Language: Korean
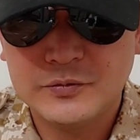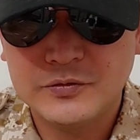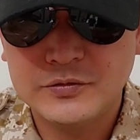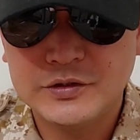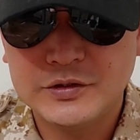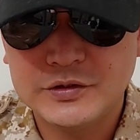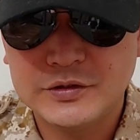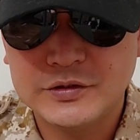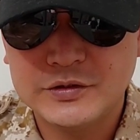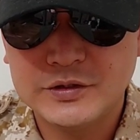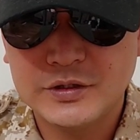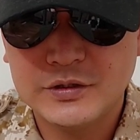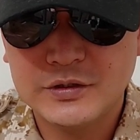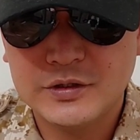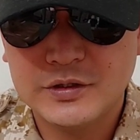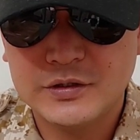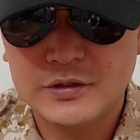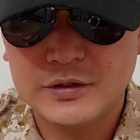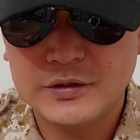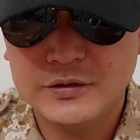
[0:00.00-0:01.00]
보직을
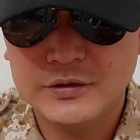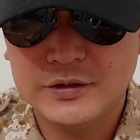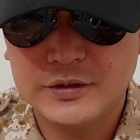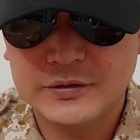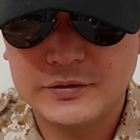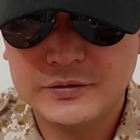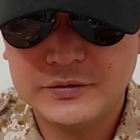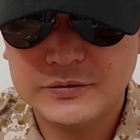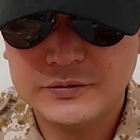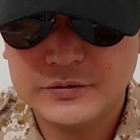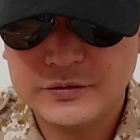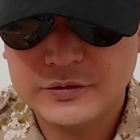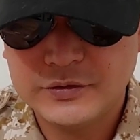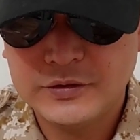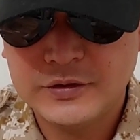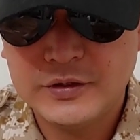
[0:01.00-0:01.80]
찾게 되는데요.